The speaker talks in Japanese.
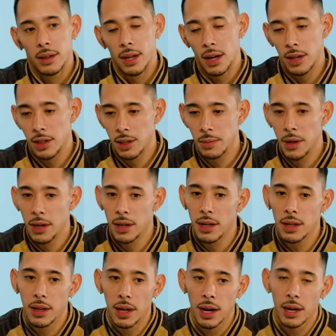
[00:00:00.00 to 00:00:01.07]
高島屋に
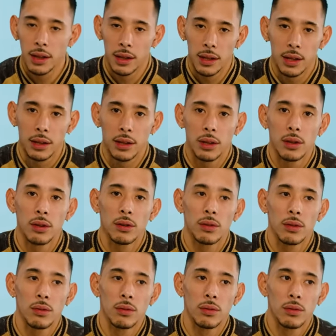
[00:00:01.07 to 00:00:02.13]
行って買ったっていう
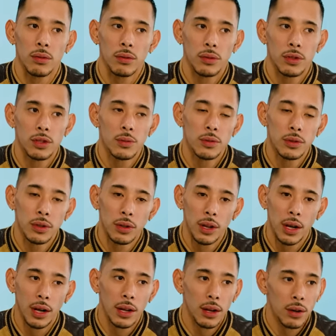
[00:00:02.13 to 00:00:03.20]
自分の
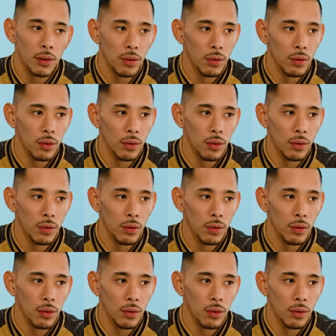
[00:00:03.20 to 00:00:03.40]
中で